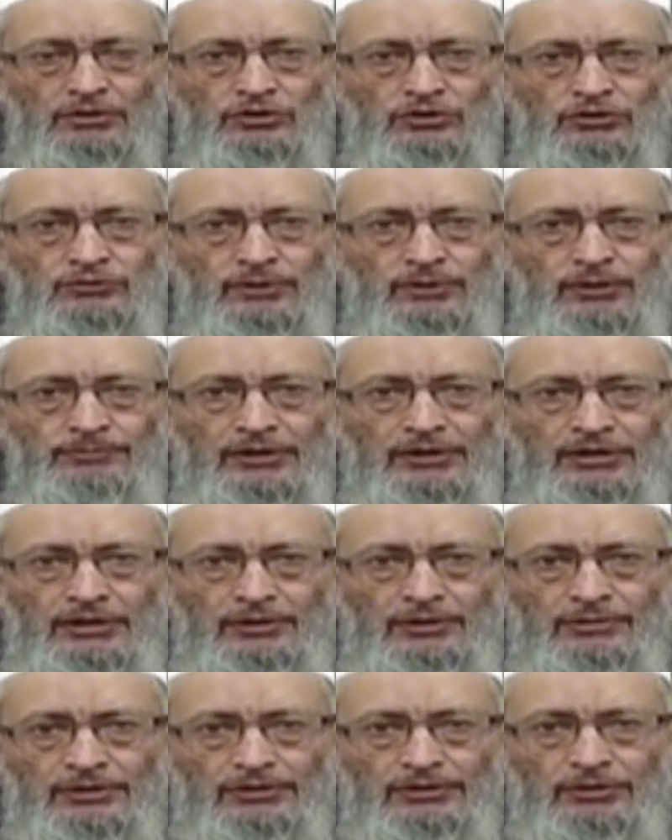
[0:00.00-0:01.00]
कि जिस पर
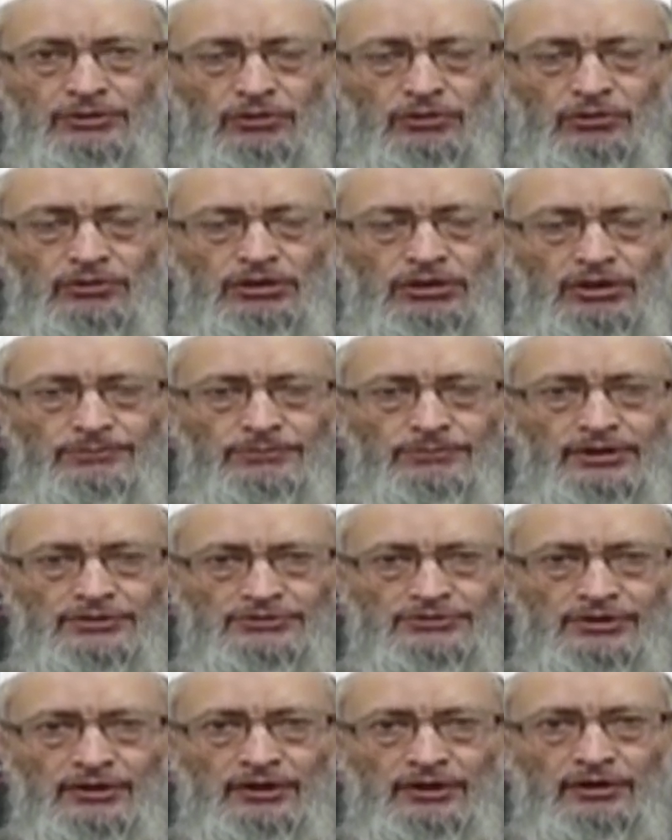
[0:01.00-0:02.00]
पट्टी बंदी हो या
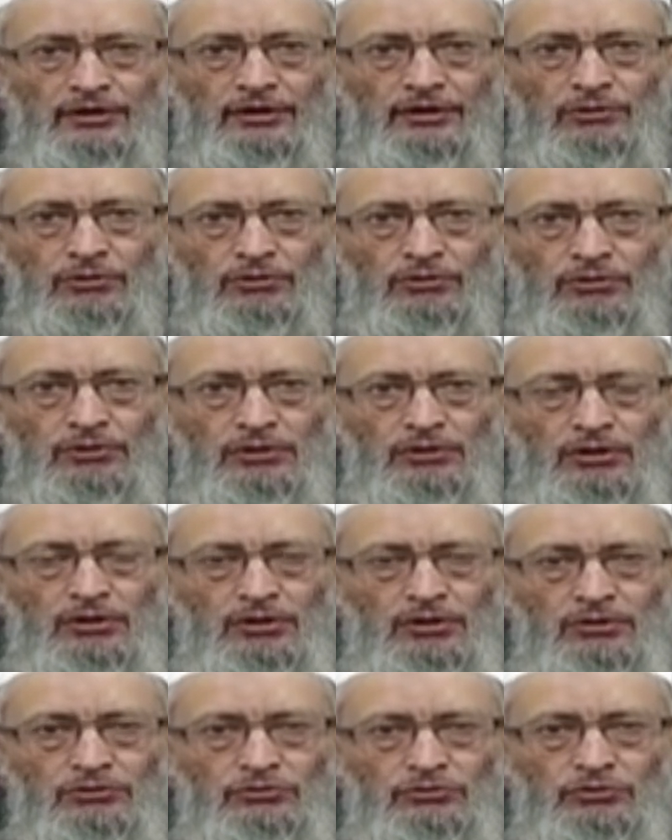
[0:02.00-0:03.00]
प्लस्तर लगा हो
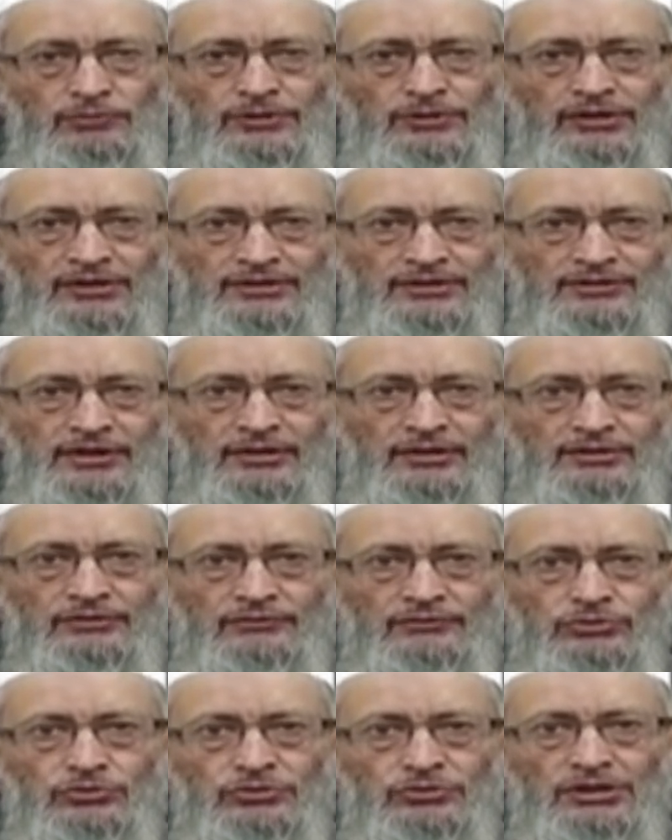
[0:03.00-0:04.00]
तो फिर किस तरह
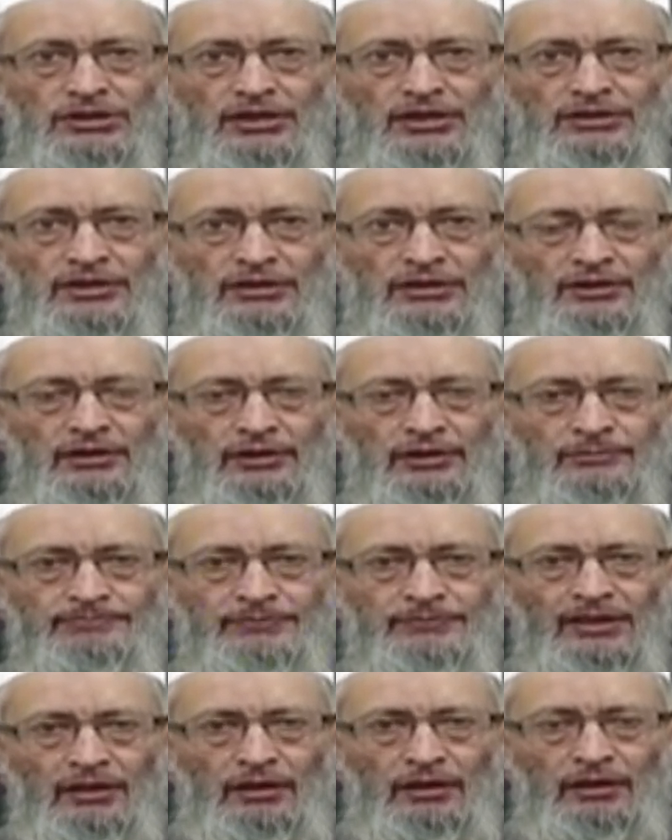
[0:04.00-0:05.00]
से वजू किया जाएगा
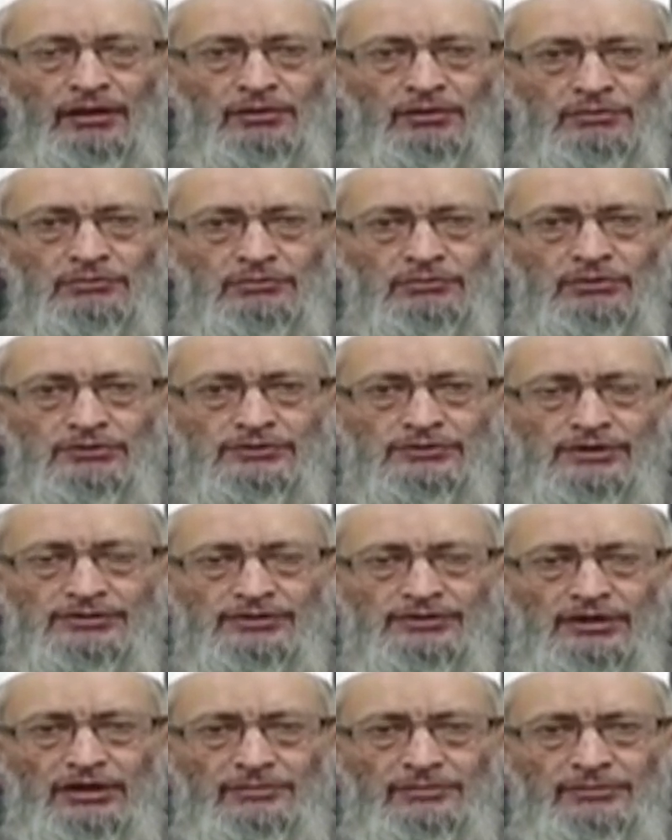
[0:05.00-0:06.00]
तो इस
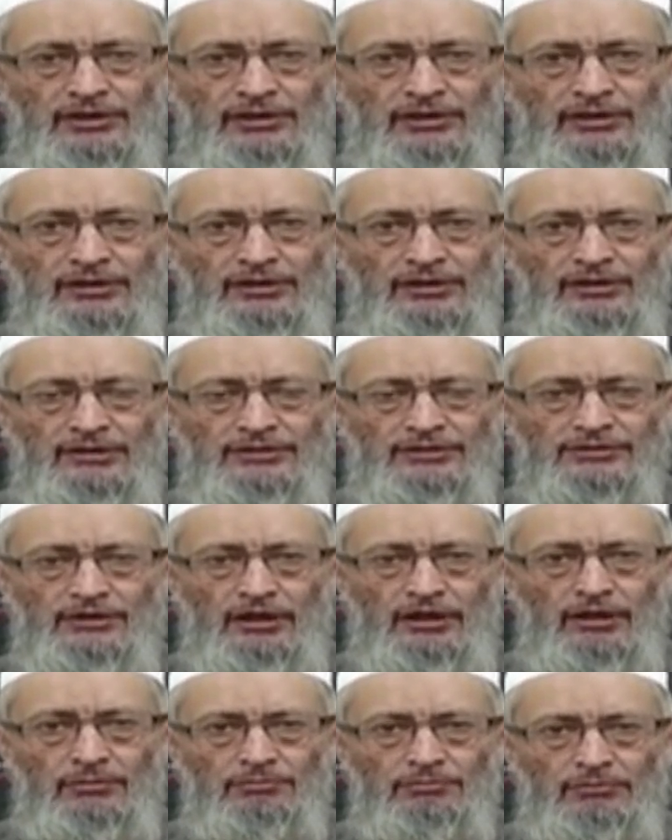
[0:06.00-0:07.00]
सिलसिले में
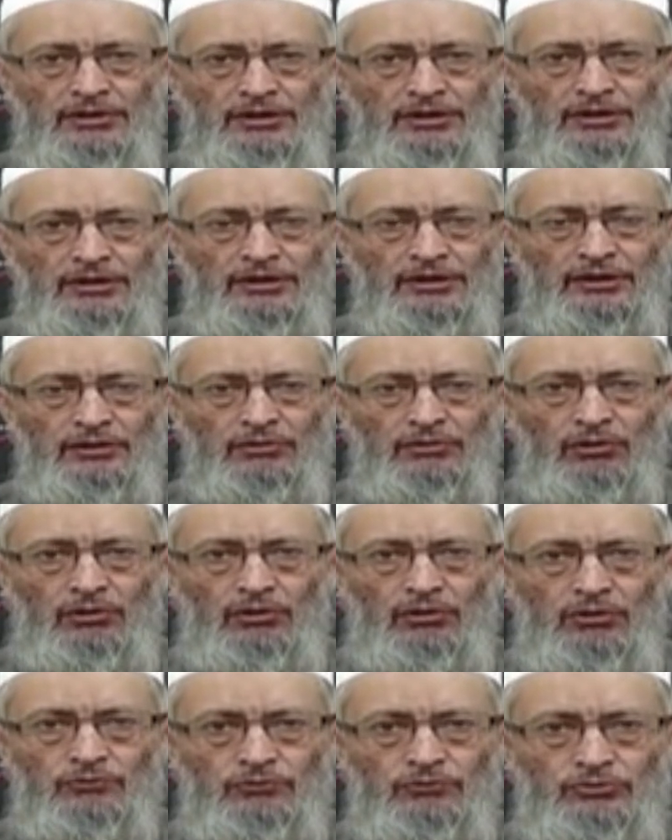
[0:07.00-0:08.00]
इस्लाम में एक
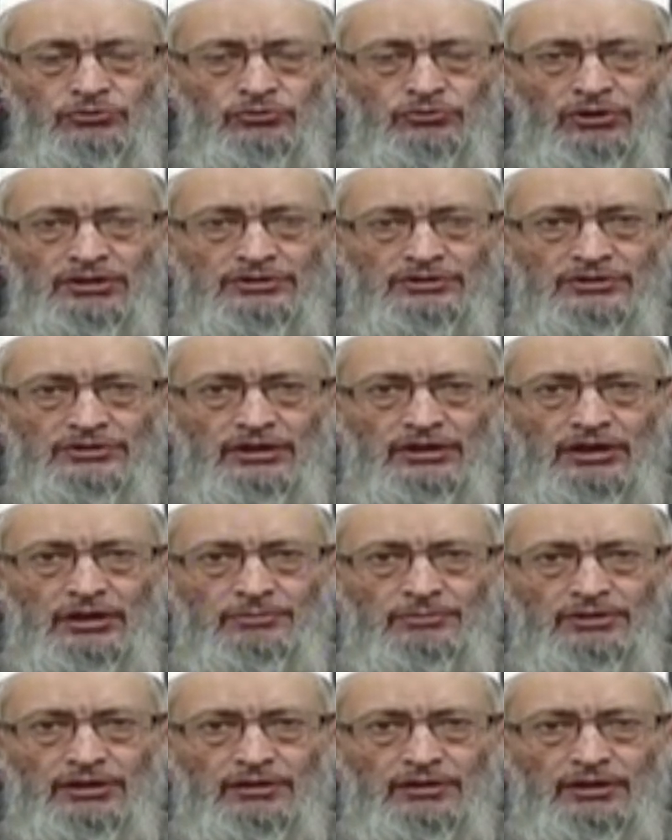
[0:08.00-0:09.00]
और वजू है जिसका
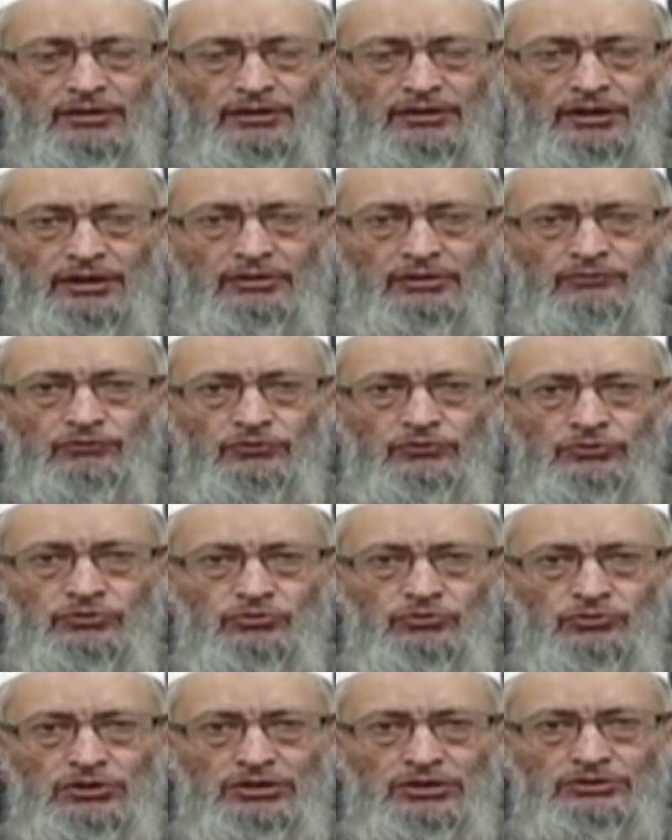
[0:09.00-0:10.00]
नाम रखा गया है
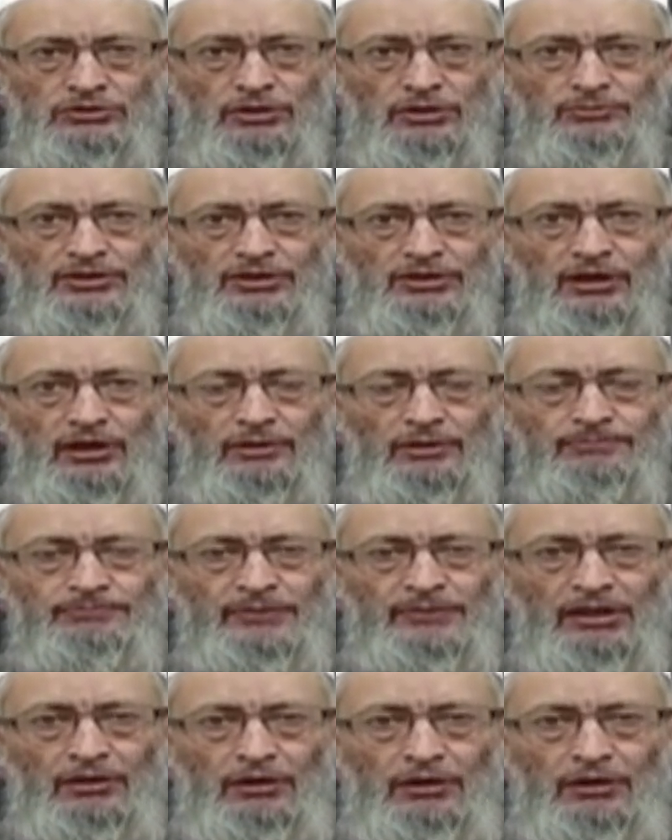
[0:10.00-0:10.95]
वजू जबीरा